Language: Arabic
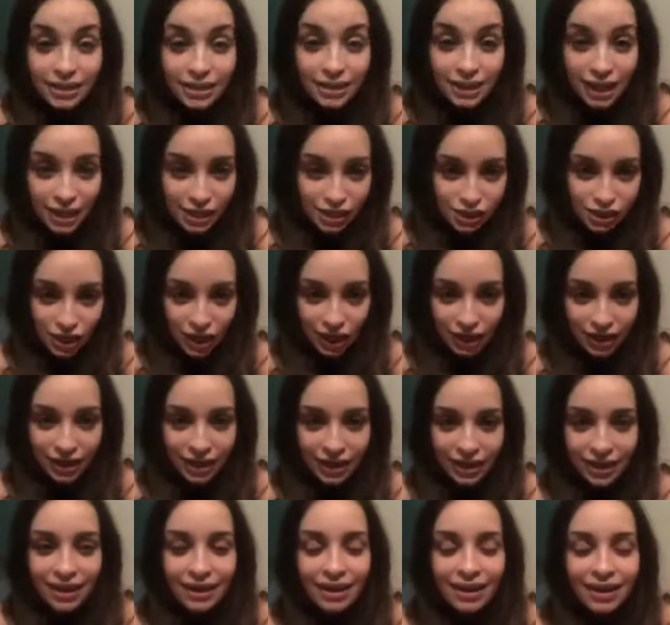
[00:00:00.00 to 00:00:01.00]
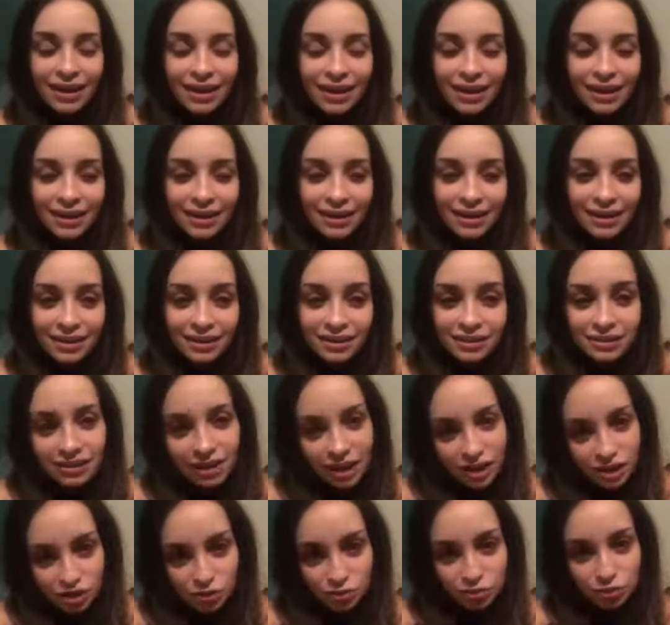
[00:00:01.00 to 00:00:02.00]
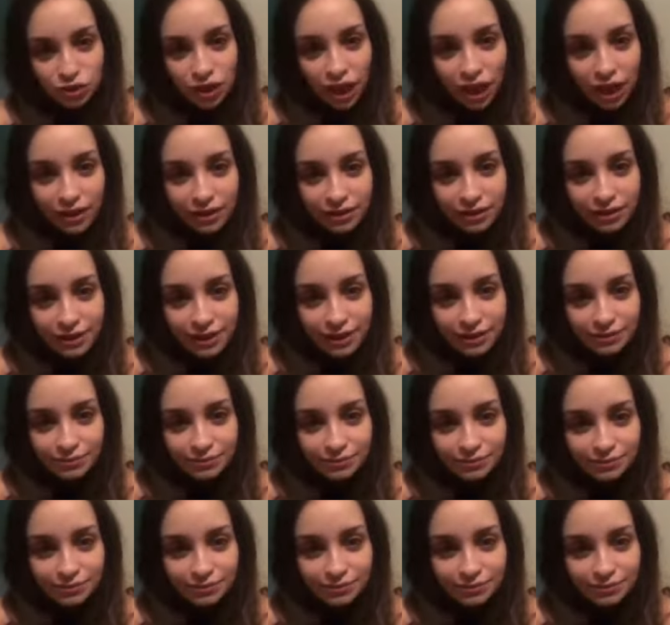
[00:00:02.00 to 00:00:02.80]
تاني شغله آه، الدراج المتحركه